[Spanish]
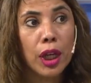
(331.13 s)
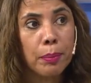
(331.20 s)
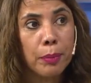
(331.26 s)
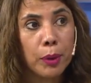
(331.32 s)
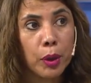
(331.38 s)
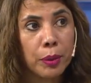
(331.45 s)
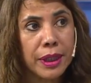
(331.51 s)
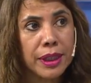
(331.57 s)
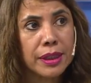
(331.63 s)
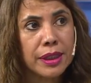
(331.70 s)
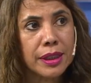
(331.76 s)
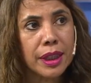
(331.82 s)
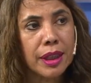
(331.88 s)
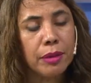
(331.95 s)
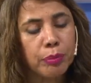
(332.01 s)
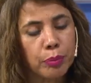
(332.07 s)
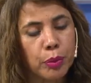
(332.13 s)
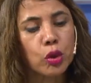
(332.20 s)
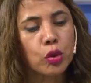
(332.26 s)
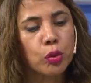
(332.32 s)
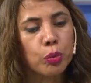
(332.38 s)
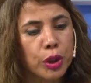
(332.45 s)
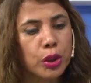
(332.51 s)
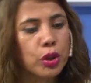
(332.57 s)
la provincia, por
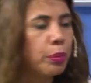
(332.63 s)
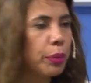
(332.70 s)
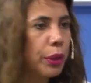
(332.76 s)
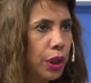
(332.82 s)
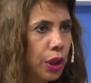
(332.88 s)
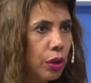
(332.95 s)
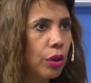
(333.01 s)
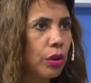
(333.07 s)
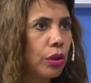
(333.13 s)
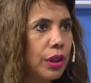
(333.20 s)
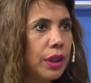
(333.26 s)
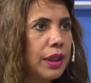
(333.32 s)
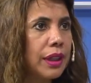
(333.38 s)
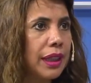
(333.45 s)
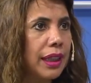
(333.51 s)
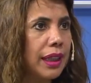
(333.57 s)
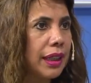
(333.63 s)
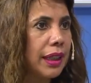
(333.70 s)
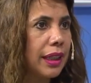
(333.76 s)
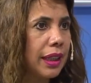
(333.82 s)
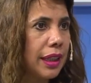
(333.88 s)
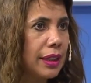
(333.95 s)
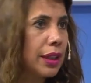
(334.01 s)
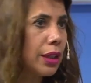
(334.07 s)
supuesto, Perico
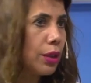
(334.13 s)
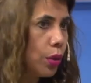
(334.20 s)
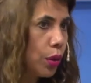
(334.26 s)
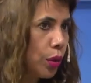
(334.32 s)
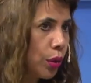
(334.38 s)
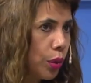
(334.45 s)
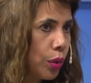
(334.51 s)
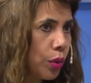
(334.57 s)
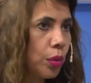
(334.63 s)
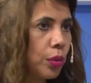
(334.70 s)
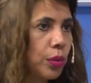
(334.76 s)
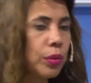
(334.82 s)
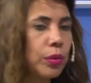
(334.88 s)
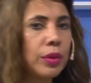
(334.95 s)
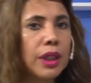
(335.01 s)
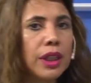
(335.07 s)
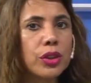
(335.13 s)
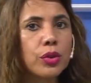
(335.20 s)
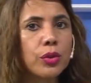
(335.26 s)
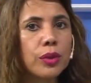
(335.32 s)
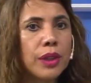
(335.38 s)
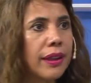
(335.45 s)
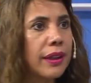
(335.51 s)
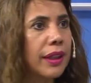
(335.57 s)
eh, ha sido una
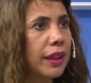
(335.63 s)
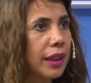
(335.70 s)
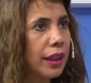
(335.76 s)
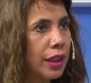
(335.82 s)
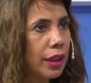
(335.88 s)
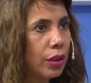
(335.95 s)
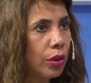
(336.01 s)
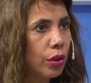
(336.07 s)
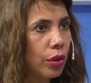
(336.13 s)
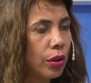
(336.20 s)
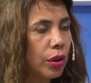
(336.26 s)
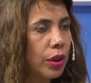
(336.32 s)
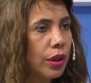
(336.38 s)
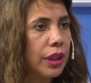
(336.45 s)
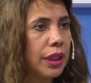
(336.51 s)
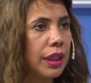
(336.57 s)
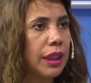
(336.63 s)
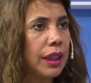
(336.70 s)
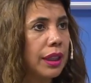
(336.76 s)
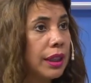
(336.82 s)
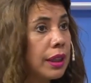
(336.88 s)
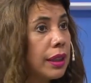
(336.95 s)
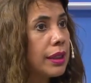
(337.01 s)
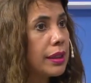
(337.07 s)
ciudad que ha tenido eh,
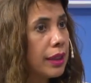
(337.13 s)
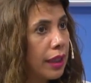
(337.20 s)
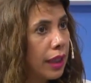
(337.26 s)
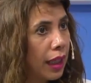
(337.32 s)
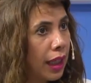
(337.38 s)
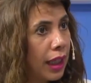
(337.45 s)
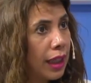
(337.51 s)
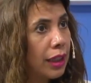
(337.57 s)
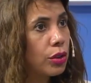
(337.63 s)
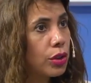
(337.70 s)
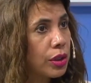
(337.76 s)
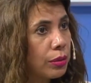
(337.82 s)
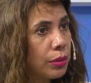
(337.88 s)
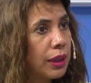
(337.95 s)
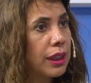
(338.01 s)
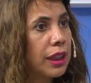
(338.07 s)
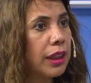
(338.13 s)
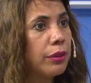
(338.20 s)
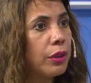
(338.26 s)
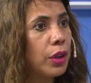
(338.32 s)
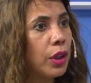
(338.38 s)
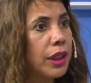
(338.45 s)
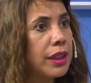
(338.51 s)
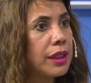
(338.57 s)
índices altos en materia de
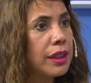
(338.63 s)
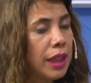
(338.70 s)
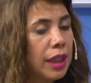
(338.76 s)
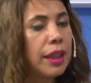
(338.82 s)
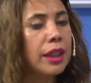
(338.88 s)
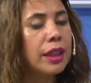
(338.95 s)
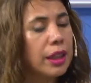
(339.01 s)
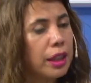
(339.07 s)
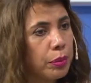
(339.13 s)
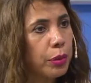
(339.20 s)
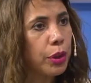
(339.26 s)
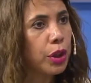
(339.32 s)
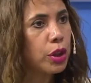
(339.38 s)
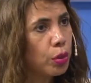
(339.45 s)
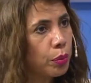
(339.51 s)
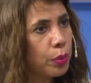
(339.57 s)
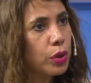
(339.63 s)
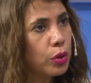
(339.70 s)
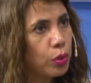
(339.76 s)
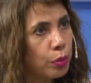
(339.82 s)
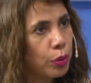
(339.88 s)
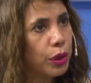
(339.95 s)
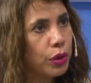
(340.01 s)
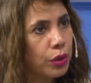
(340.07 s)
violencia y por ello, por
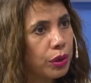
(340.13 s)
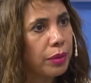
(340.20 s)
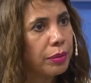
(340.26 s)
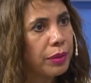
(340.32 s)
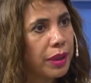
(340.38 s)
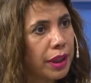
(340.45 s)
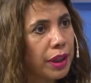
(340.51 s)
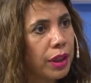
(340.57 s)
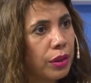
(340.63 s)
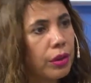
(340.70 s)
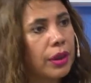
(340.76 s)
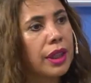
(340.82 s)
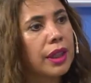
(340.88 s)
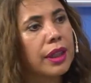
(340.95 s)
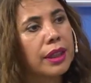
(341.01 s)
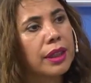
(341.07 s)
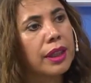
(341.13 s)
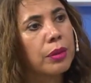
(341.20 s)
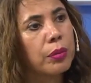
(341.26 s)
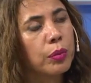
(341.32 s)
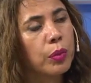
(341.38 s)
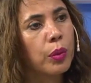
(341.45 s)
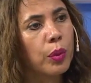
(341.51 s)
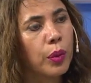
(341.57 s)
supuesto, también creo que,
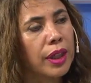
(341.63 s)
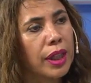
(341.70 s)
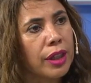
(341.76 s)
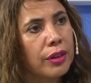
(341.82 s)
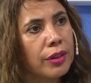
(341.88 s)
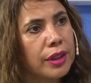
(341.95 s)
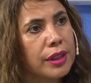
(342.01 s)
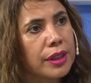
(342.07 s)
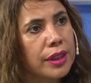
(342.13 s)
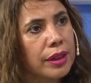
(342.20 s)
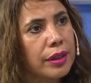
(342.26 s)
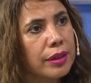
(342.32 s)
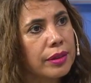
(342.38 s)
es muy buena noticia.